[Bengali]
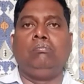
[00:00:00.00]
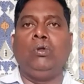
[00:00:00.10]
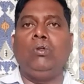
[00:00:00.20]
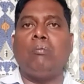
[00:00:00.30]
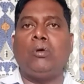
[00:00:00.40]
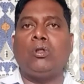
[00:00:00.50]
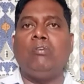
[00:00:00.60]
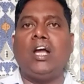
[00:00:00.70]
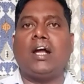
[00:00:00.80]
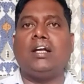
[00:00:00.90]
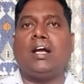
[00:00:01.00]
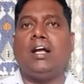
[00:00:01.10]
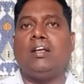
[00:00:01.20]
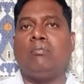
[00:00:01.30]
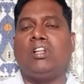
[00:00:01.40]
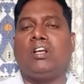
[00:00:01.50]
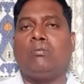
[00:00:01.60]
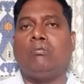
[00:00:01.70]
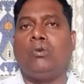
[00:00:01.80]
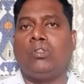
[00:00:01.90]
বন্ধুরা প্রথমে একটা কাজ আপনাদের
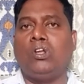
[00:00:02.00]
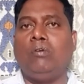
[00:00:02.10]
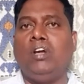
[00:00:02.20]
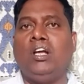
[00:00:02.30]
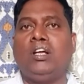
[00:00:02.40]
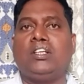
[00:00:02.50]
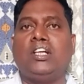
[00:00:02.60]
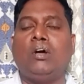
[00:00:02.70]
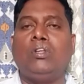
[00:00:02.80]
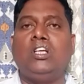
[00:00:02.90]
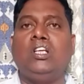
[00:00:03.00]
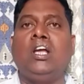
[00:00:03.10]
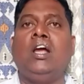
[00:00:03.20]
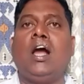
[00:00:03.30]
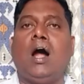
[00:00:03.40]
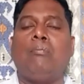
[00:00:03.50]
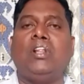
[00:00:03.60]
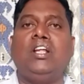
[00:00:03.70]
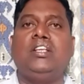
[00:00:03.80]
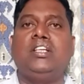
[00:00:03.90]
করতে হবে সেটা হচ্ছে যে
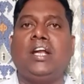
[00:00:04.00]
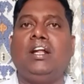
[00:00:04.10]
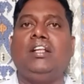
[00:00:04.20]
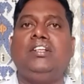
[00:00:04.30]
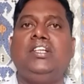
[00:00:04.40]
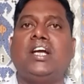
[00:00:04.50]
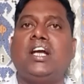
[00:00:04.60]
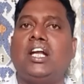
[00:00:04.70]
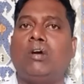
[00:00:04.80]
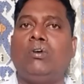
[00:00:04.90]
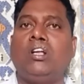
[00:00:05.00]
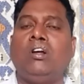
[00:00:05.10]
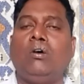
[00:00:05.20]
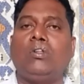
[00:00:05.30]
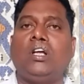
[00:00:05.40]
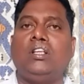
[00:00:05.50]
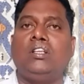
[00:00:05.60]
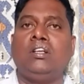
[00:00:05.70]
আপনাদের চ্যানেল যে ক্যাটাগরি অর্থাৎ